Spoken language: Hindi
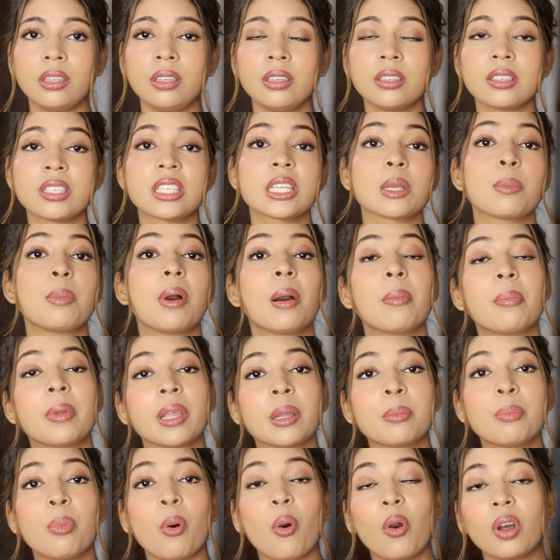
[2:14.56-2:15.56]
थी जब
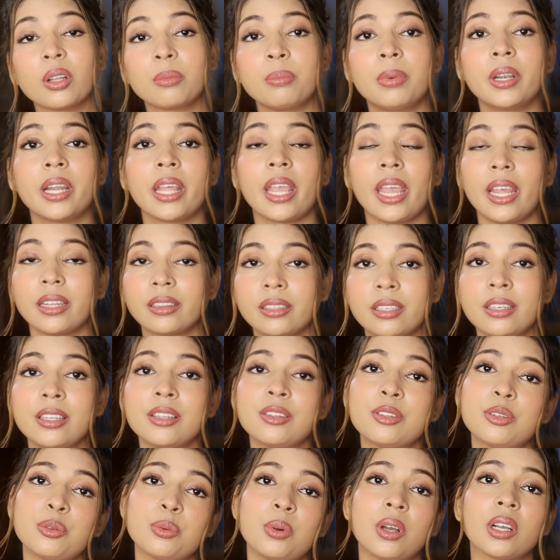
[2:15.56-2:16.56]
आप एक बहुत बड़े
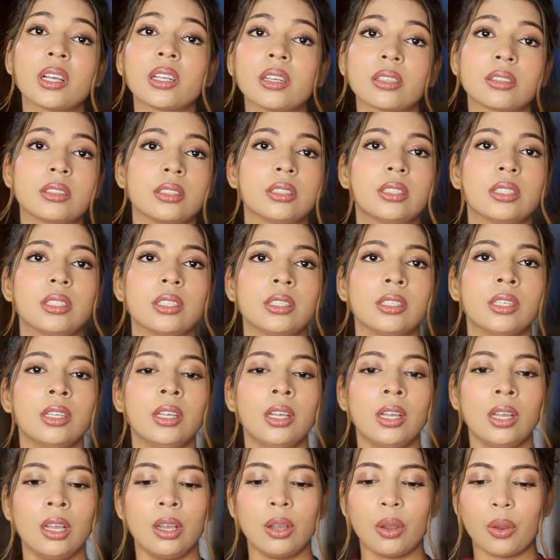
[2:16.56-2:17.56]
एथलिस्ट हुआ करते थे
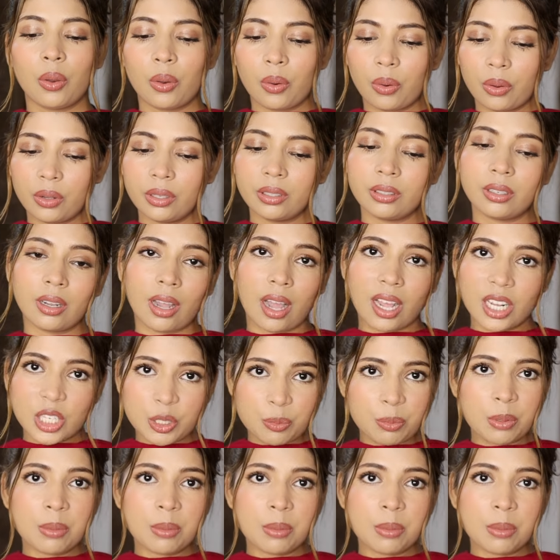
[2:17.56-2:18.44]
और आज